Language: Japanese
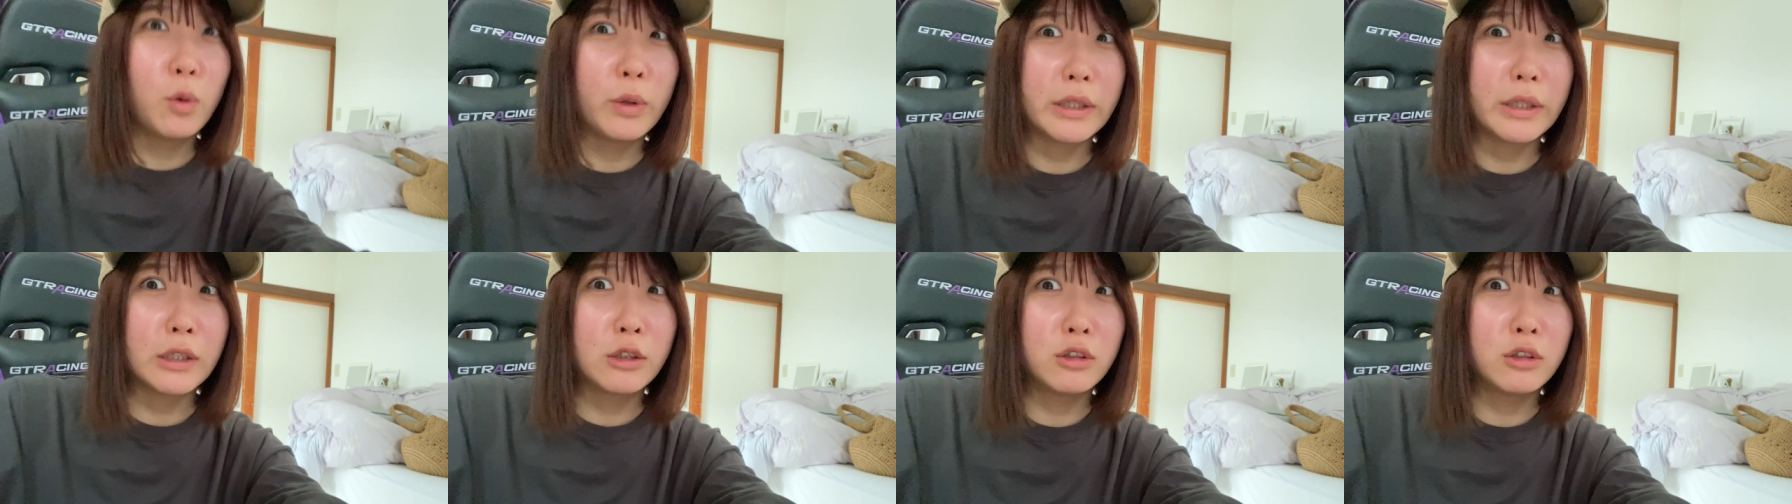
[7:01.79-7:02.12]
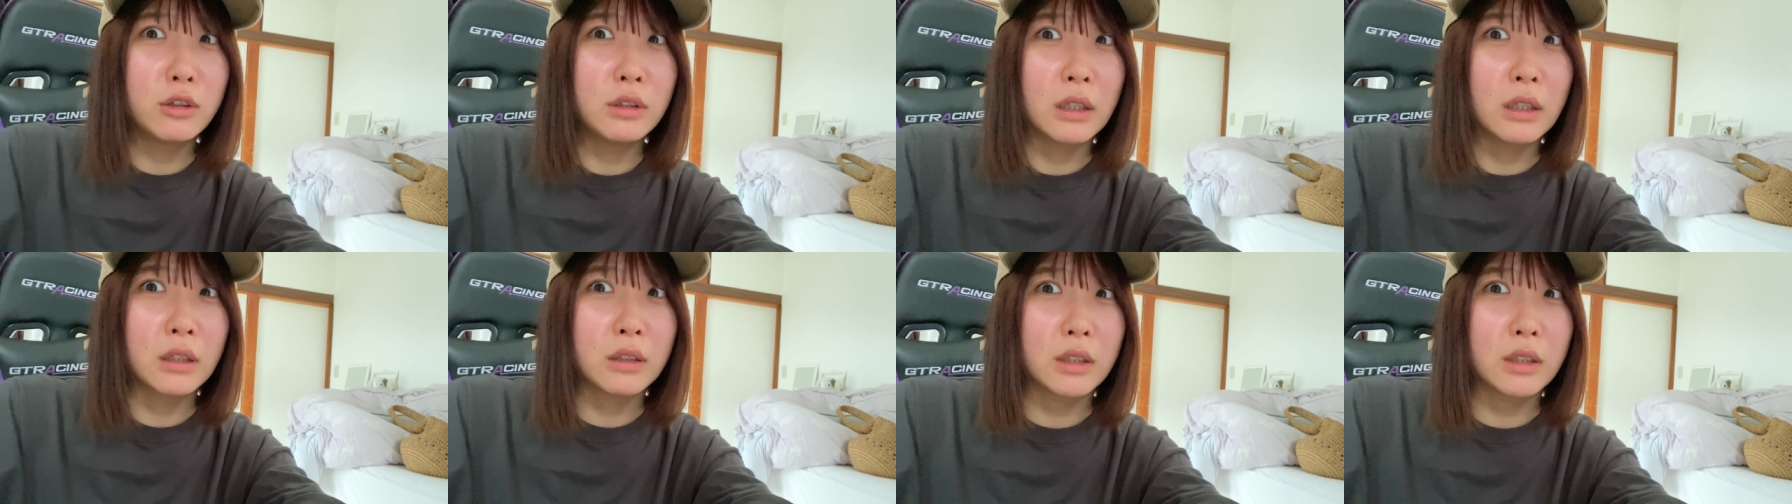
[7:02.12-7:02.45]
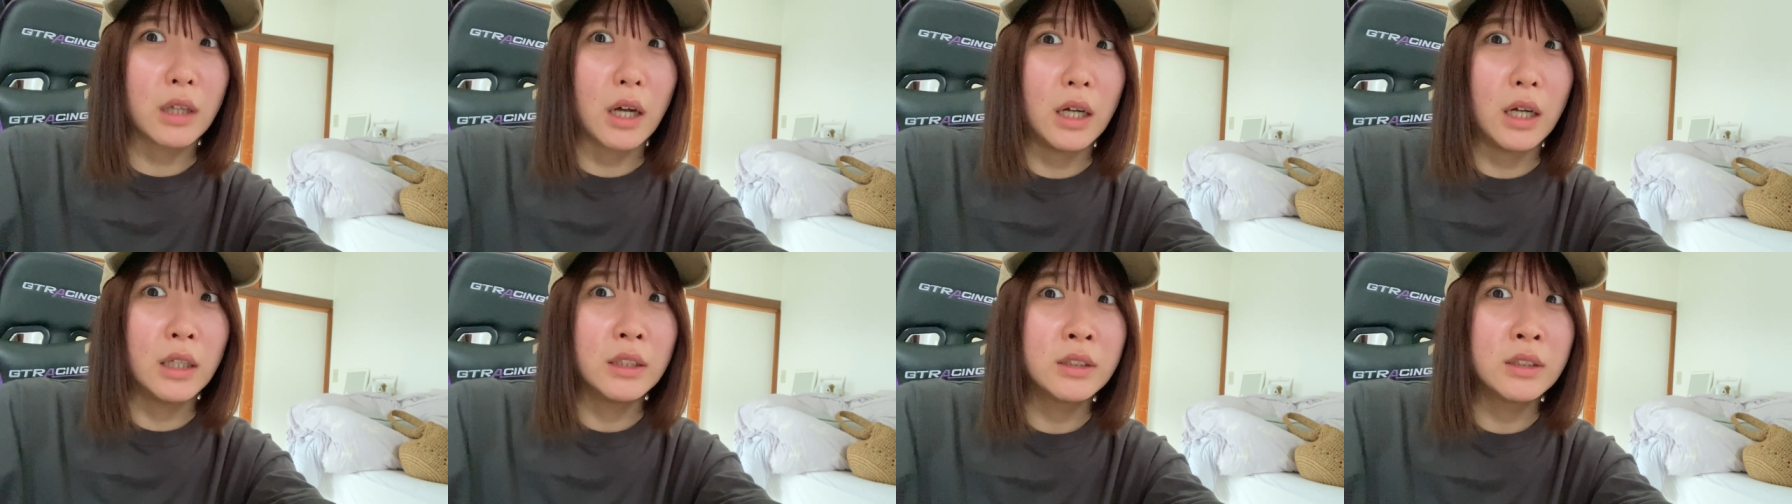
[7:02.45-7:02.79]
行くなって
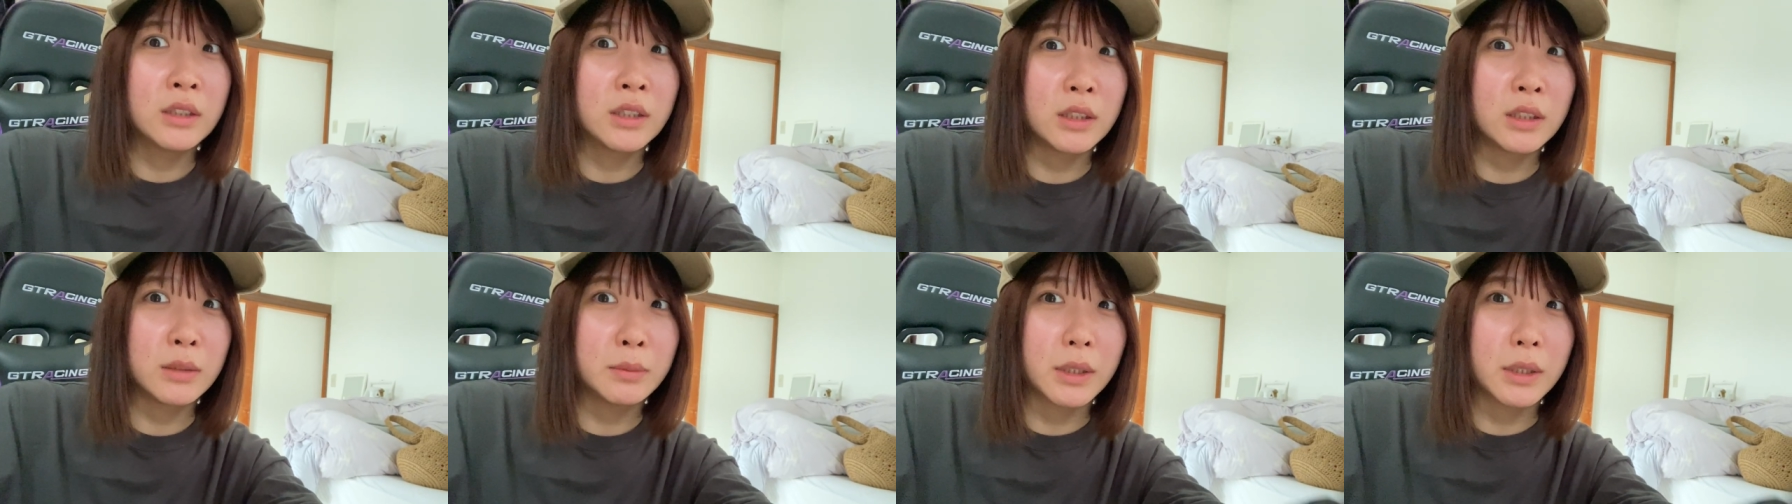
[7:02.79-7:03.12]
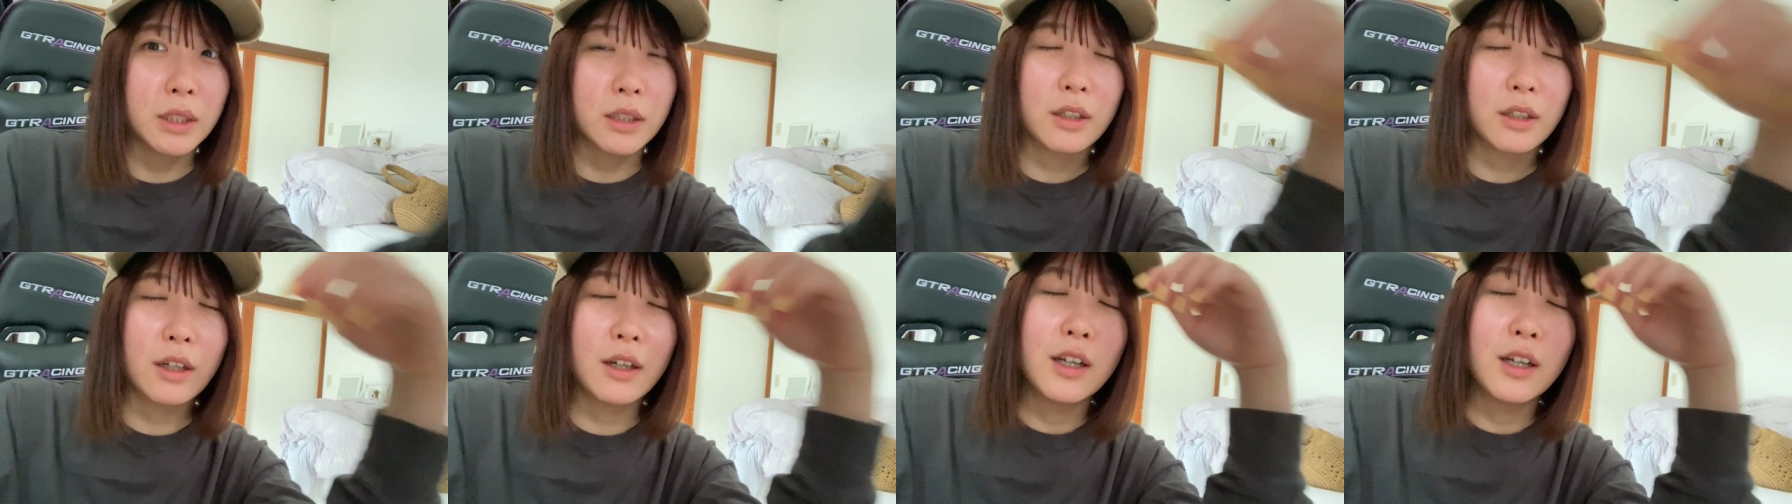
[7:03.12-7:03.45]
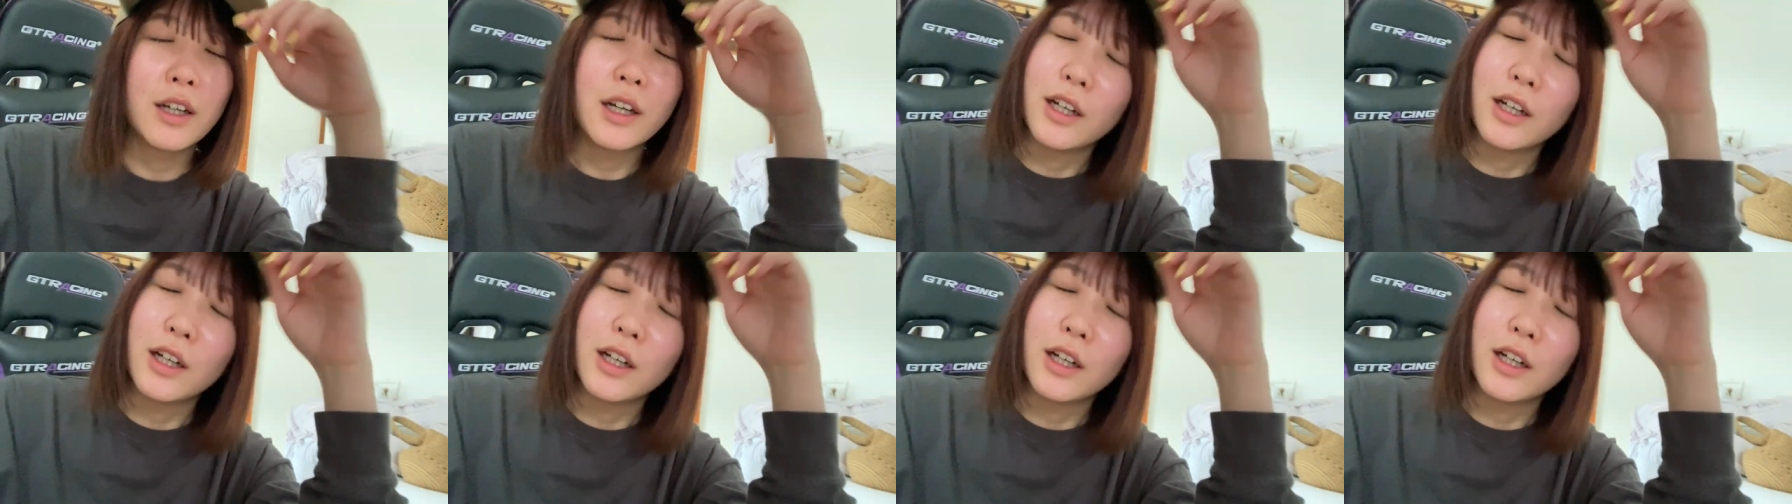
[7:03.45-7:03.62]
暗示みたいな。